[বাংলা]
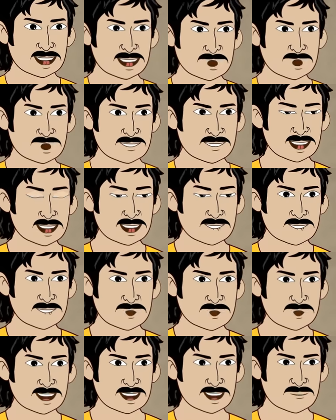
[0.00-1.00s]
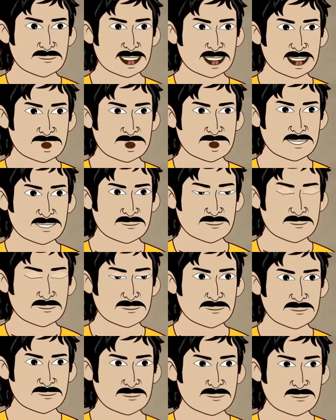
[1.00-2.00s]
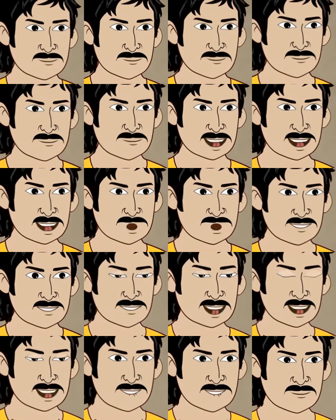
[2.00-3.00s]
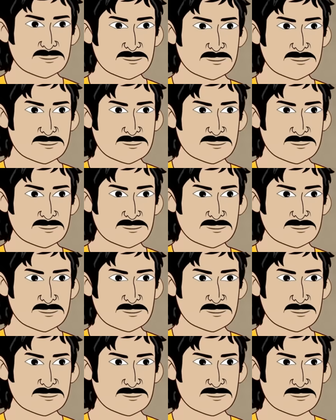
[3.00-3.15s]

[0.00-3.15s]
আজ অনেক কাজ করেছি খুব খিদা পেয়েছে